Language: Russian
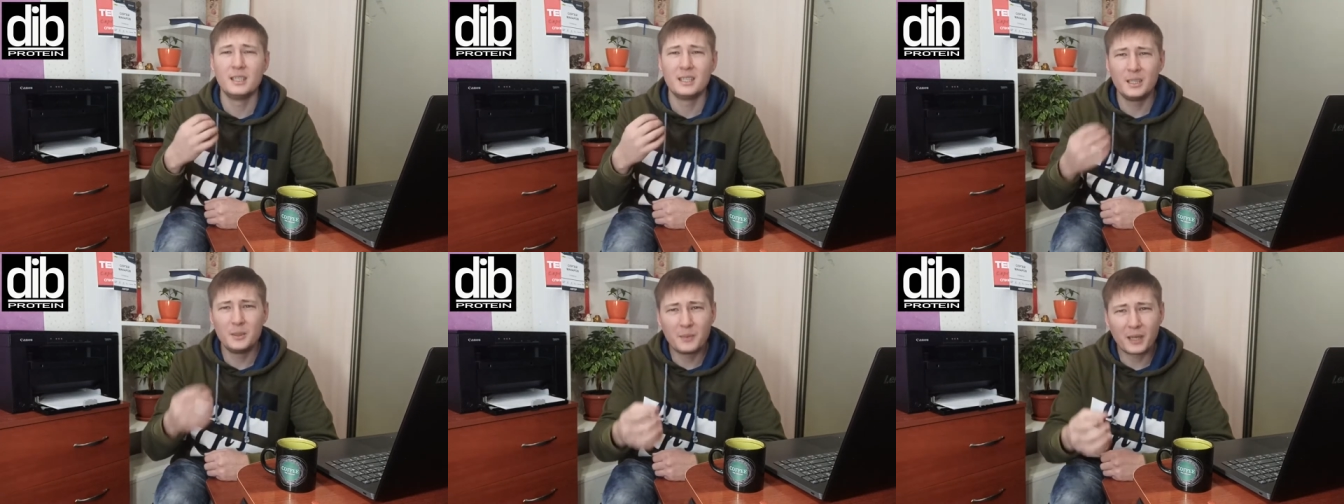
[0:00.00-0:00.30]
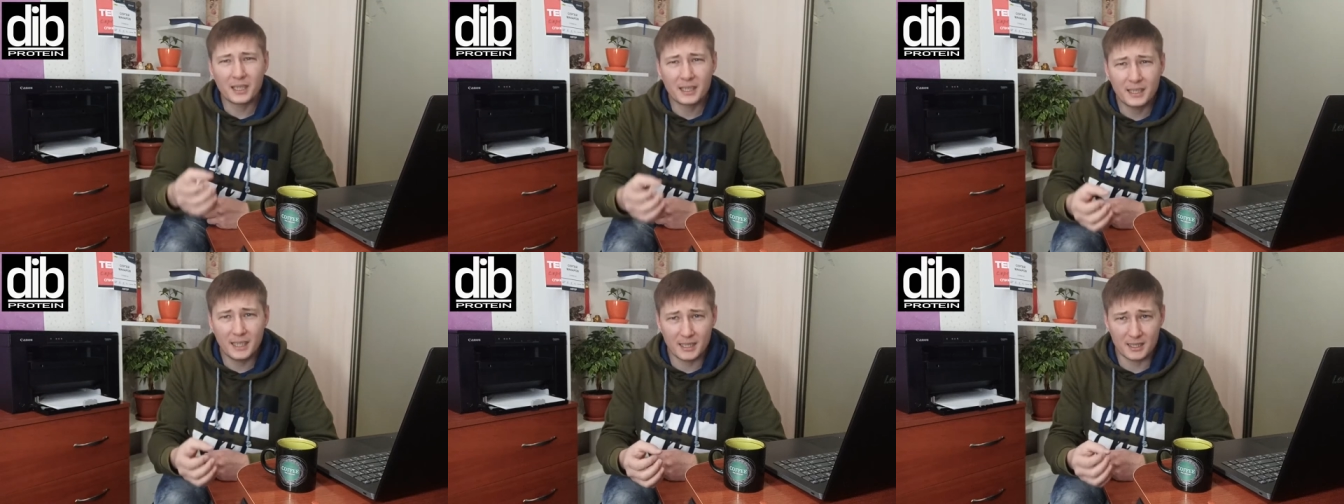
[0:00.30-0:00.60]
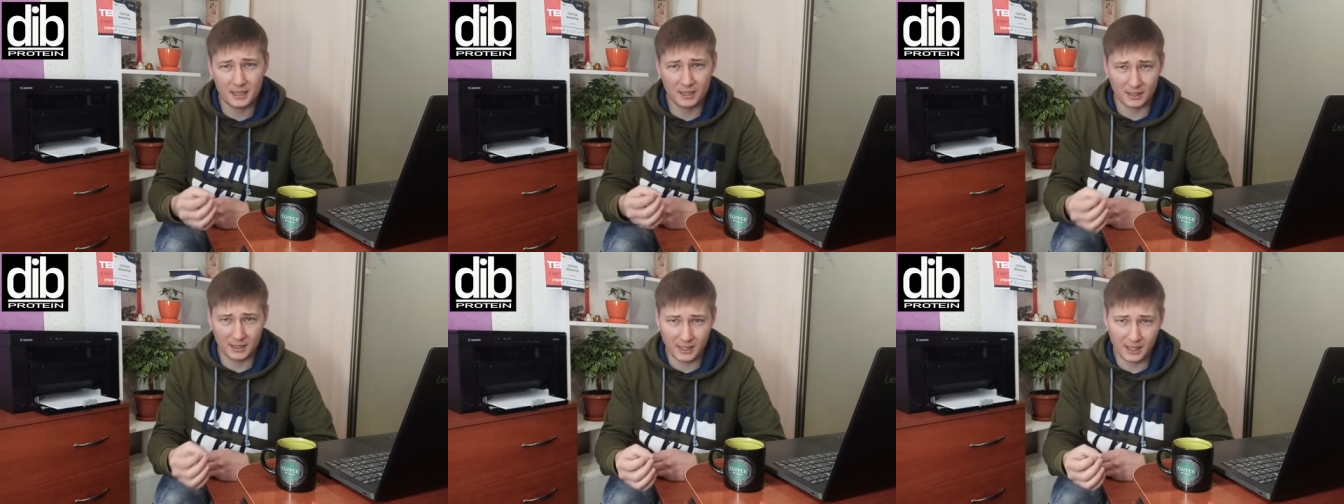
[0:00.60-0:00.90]
И
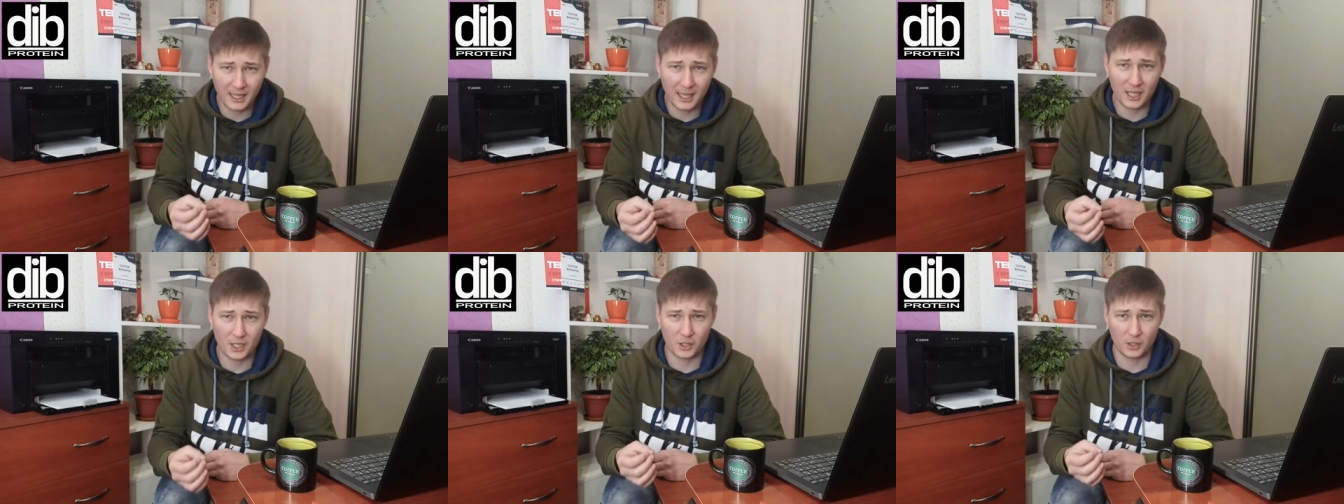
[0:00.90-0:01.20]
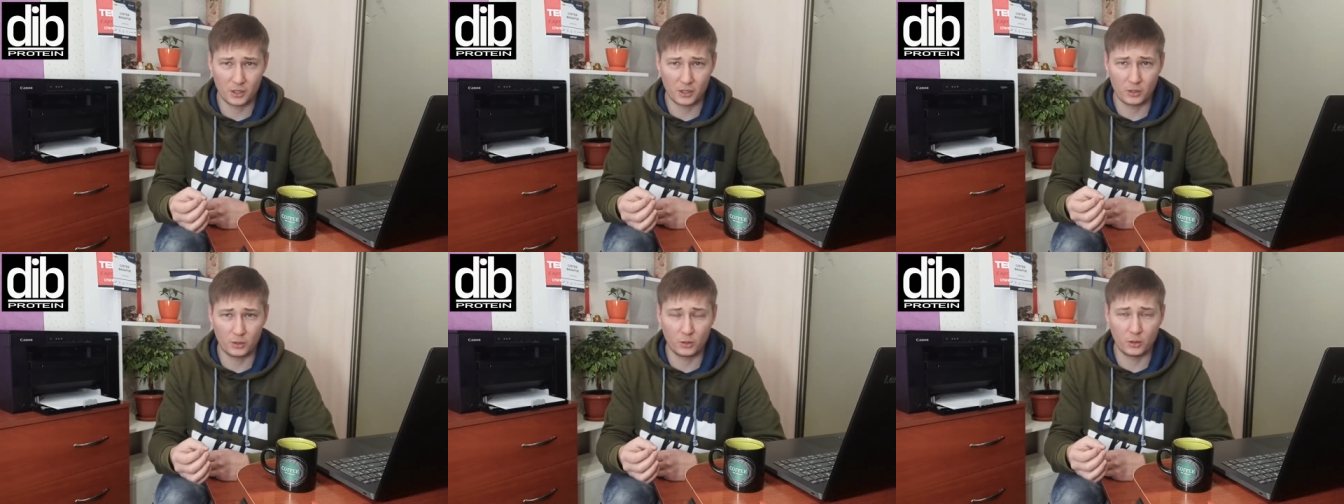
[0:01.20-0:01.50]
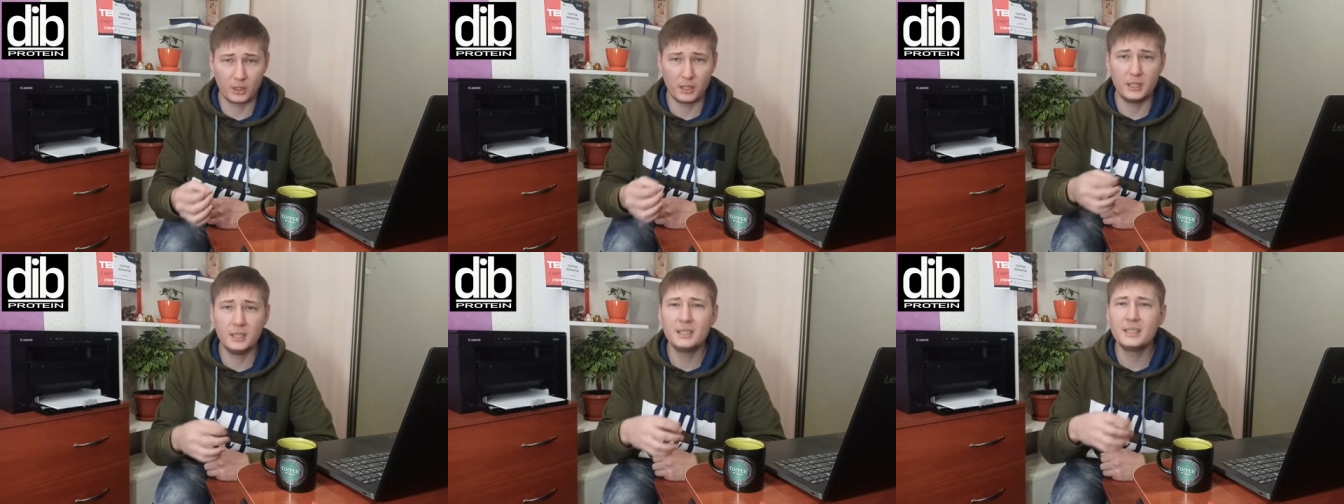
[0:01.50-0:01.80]
маркетинг, такая же
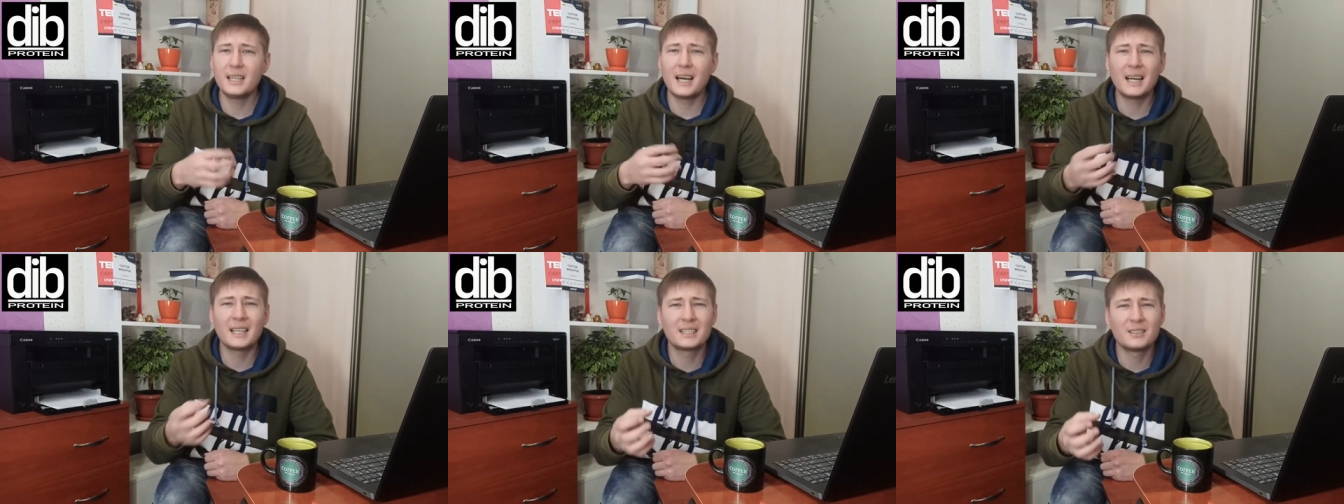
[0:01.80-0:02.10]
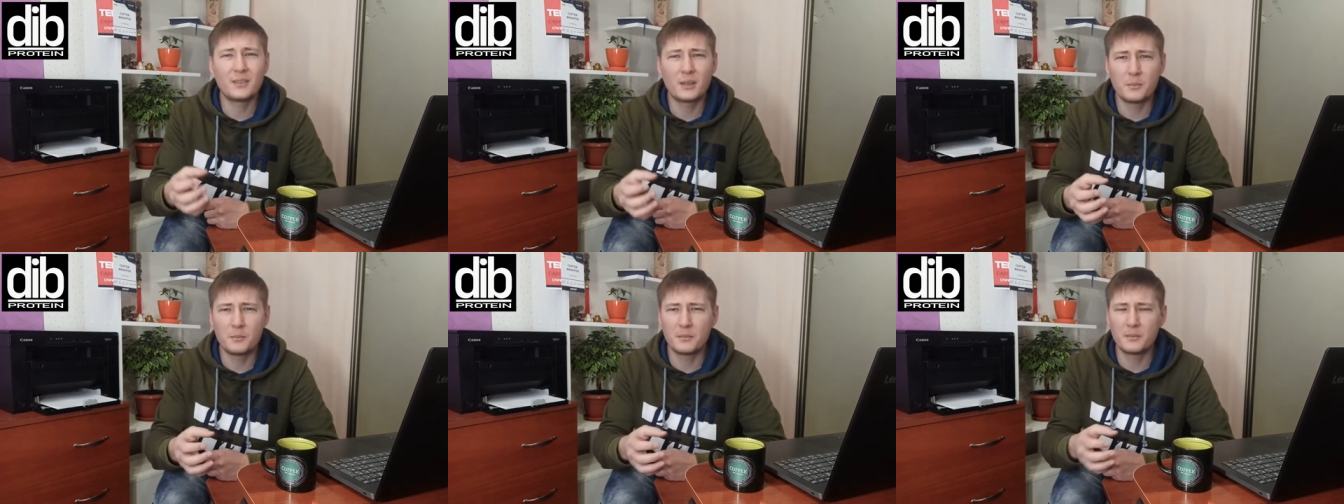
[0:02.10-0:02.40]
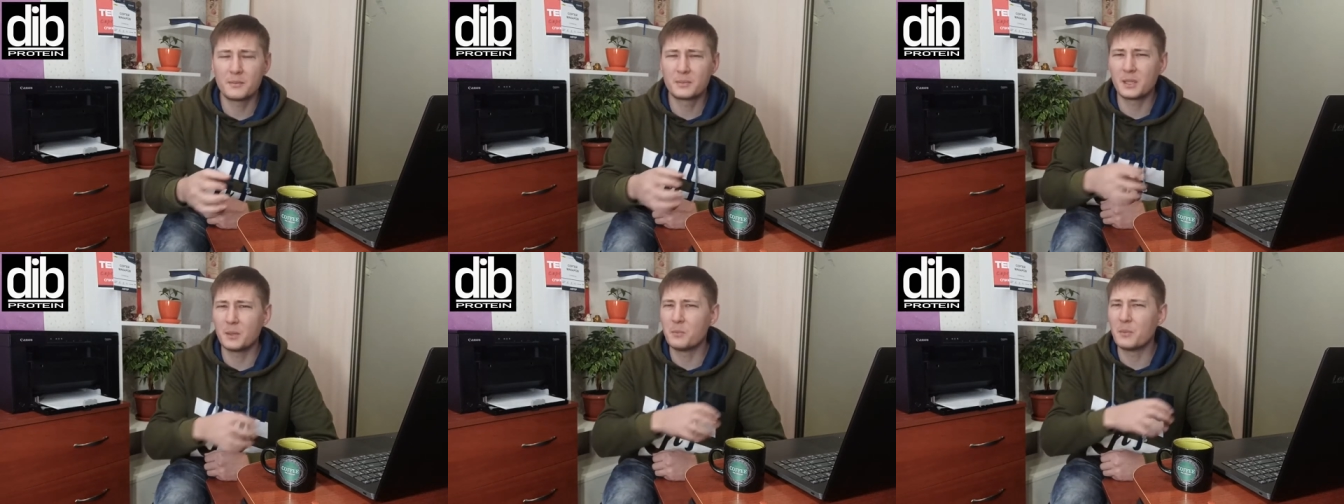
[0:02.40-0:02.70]
история. Не надо
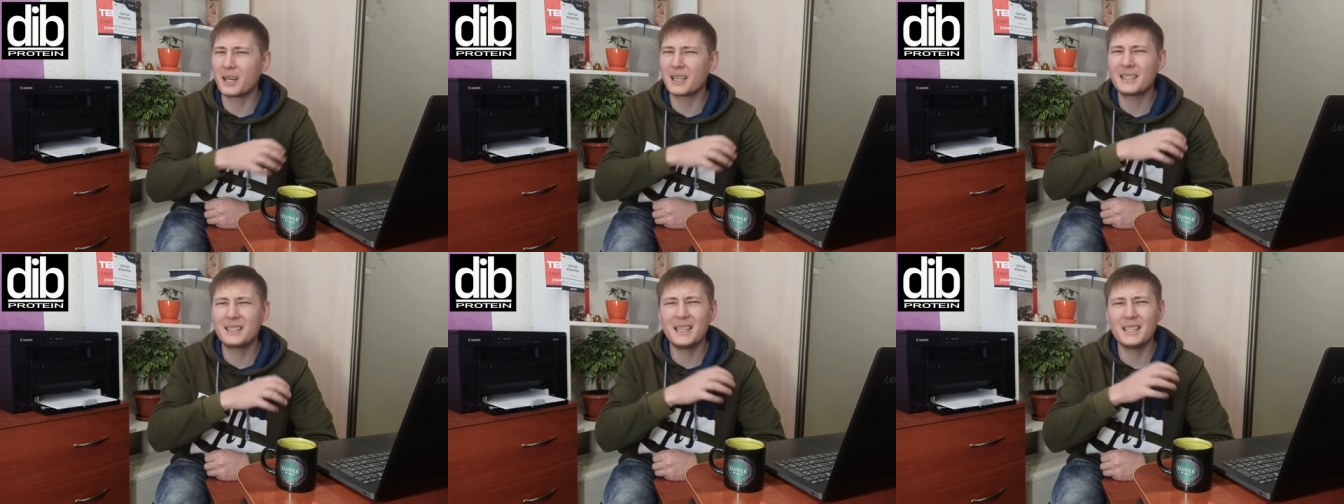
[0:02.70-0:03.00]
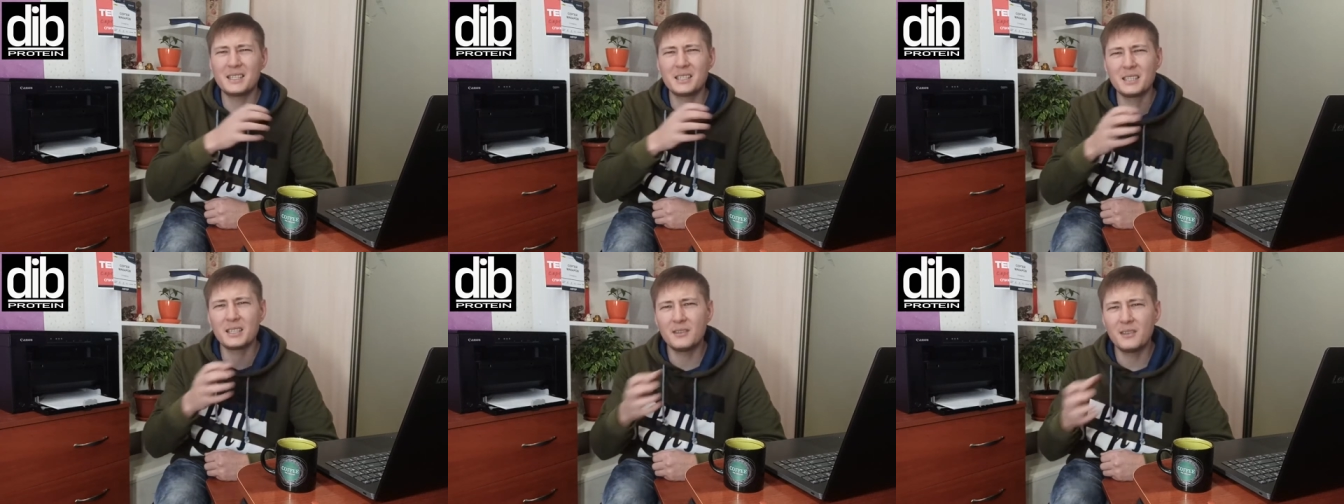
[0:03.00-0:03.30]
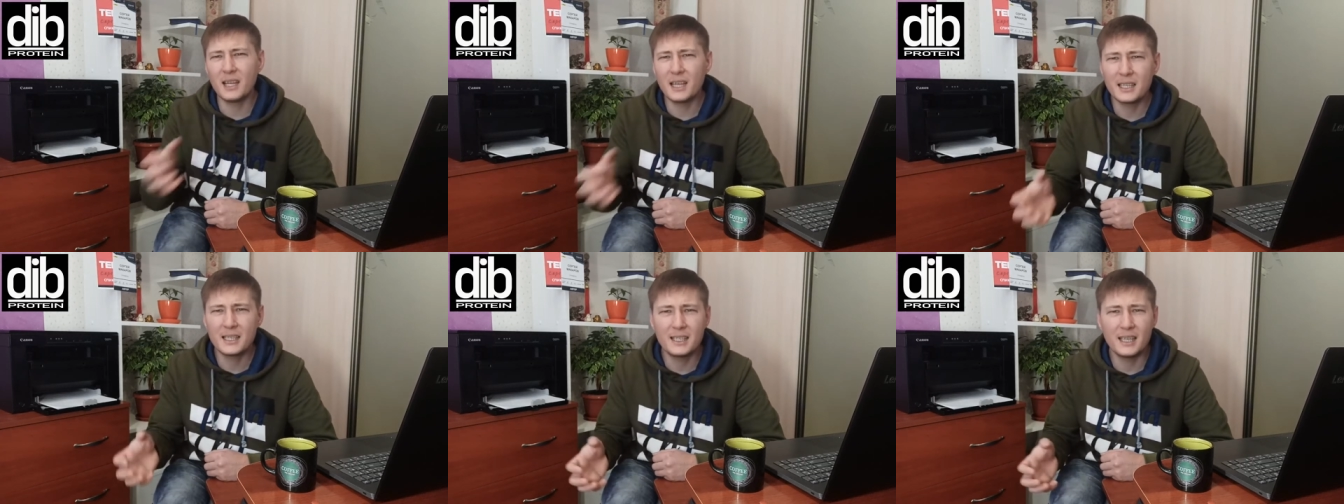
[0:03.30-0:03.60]
вам там
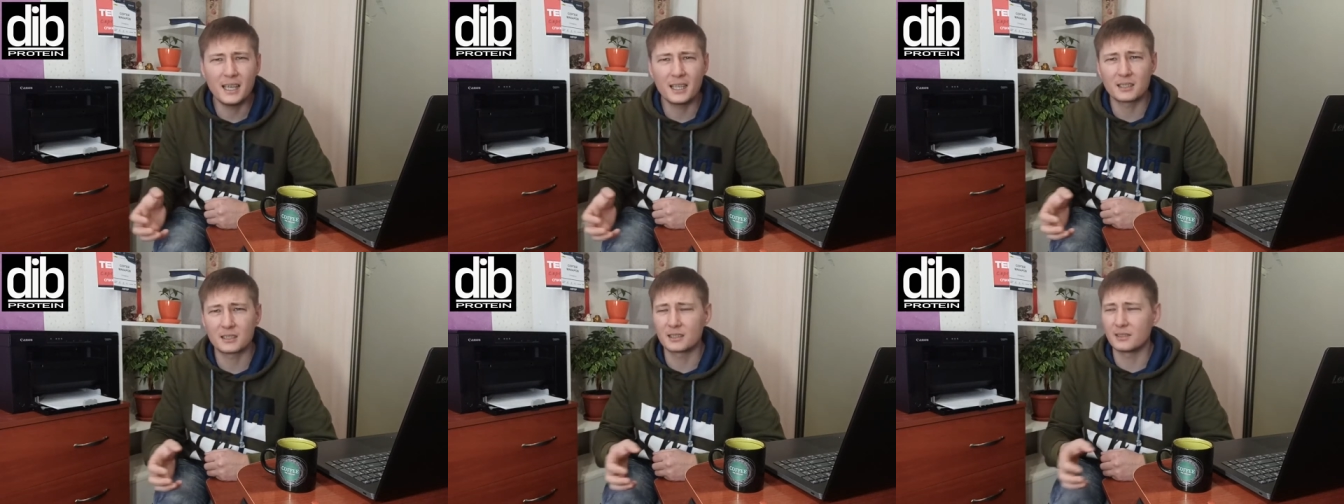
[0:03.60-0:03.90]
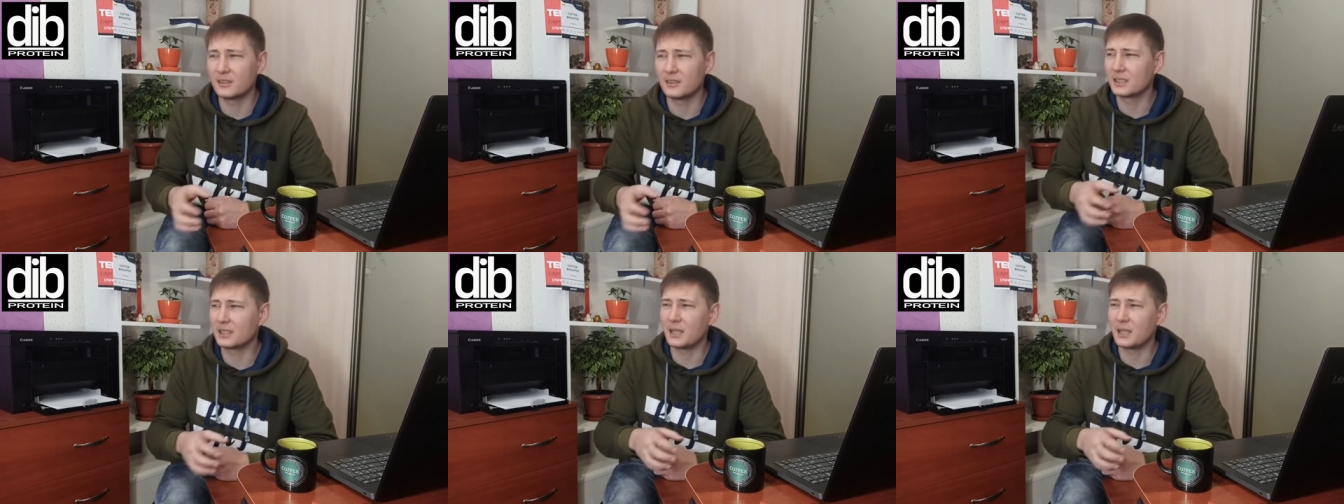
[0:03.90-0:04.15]
маркетинговое агентство,